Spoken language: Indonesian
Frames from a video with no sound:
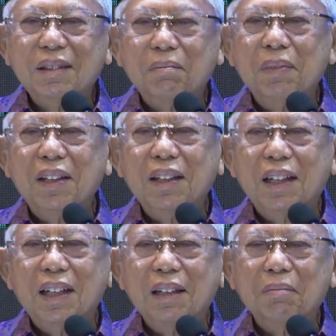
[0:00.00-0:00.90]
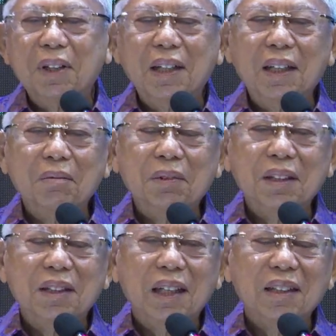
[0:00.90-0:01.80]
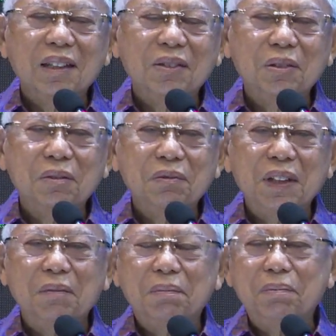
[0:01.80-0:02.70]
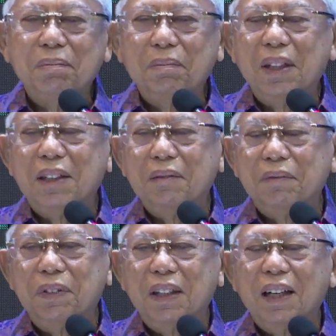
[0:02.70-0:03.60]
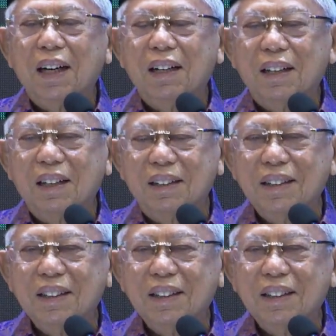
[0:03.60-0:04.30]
minha man lam yaj'alhu fi bal fil akhar